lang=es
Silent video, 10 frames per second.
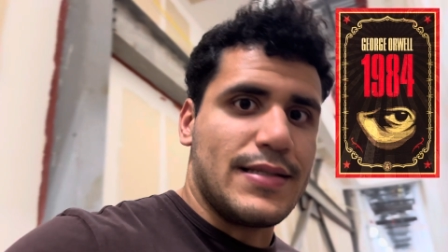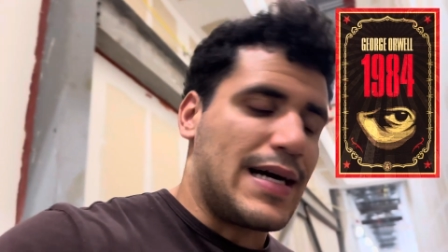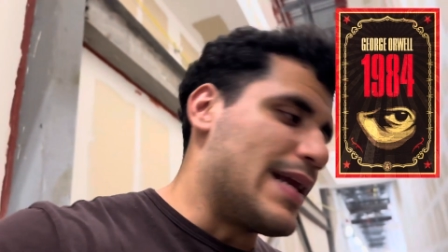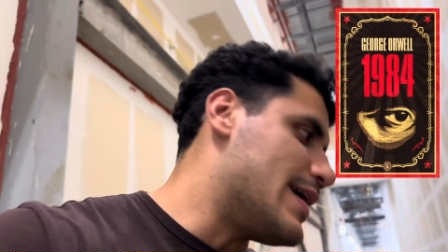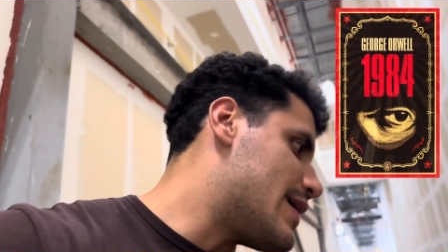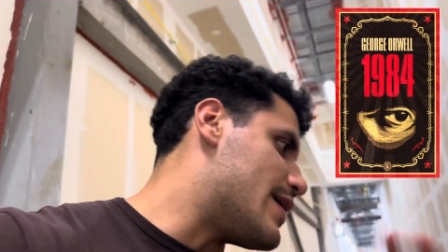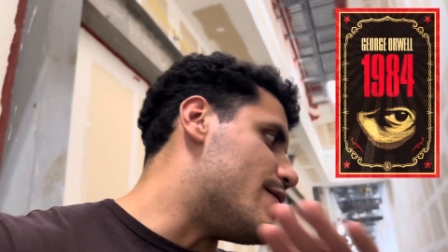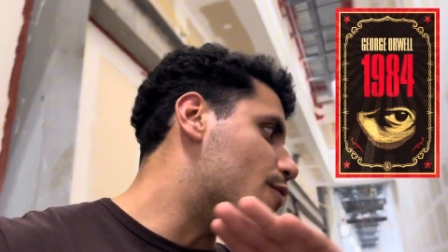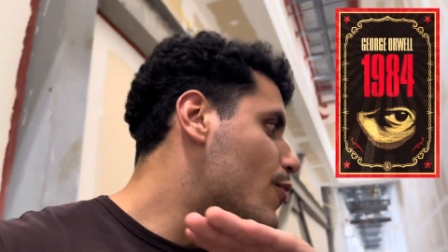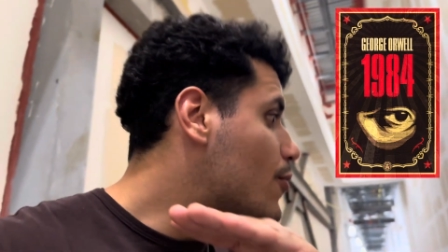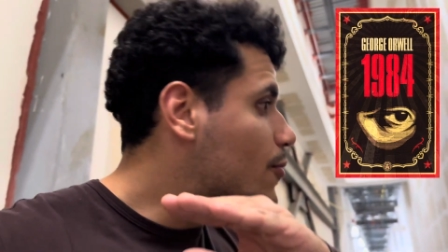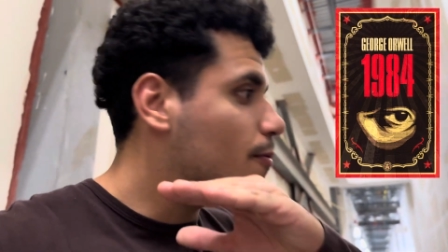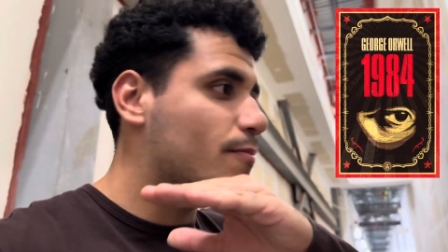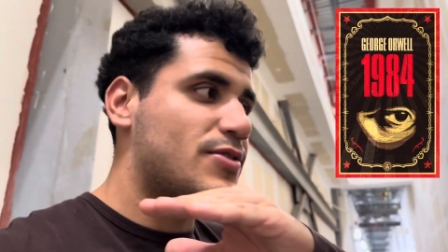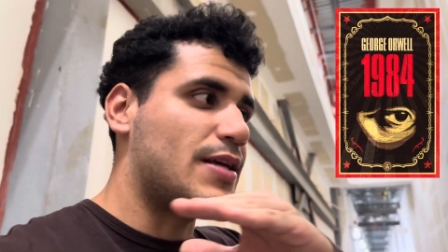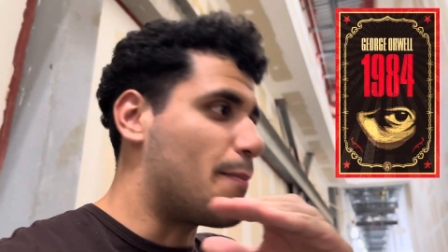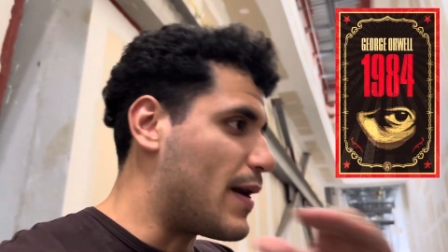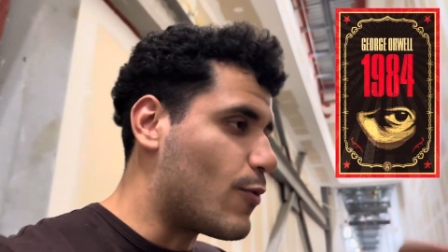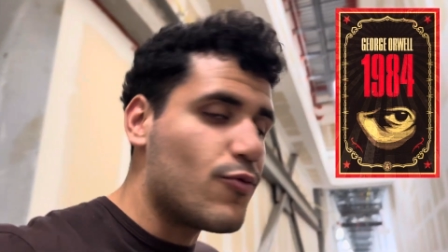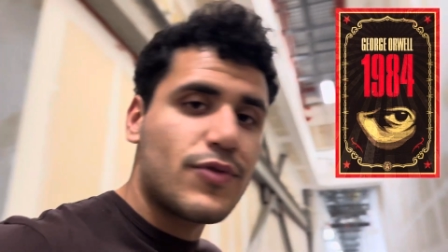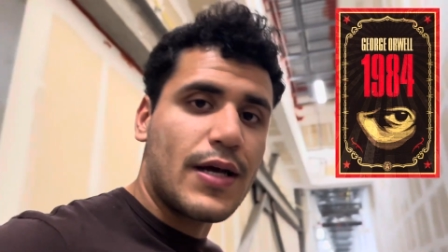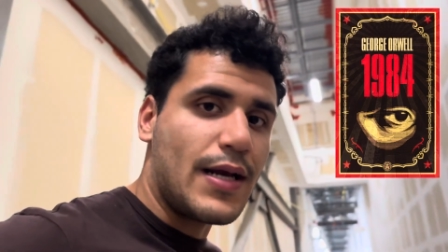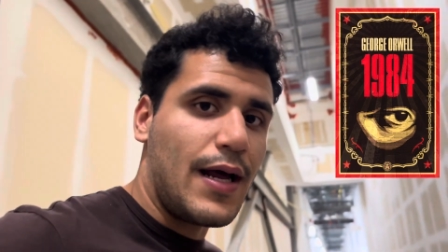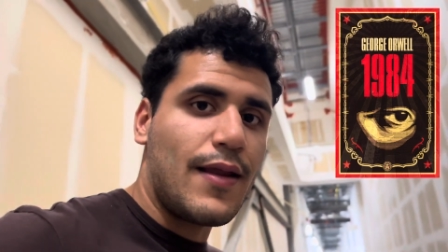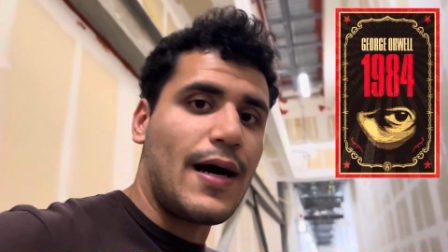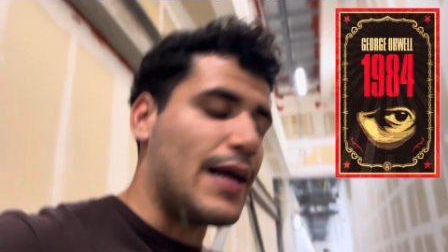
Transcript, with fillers: alguien que no se pregunta nada,